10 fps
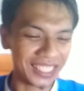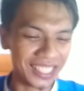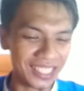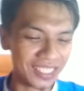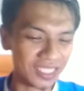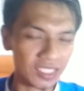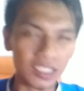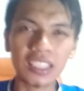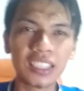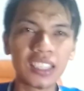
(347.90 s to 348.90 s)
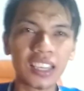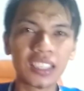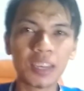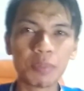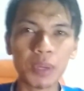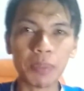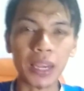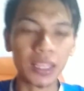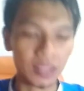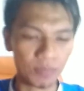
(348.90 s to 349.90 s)
Ini yang demen
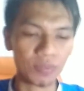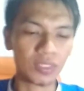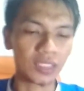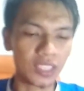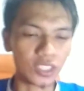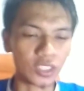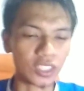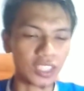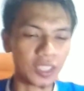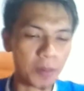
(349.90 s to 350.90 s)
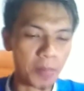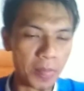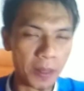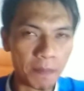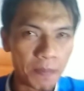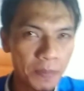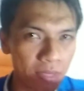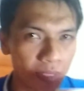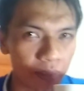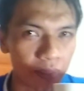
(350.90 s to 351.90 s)
pahit. Ini cocok nih.
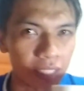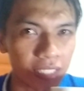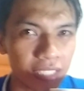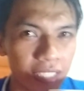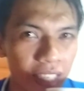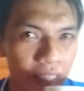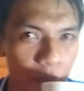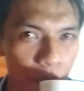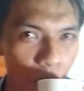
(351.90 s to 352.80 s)
Kita jajal lagi.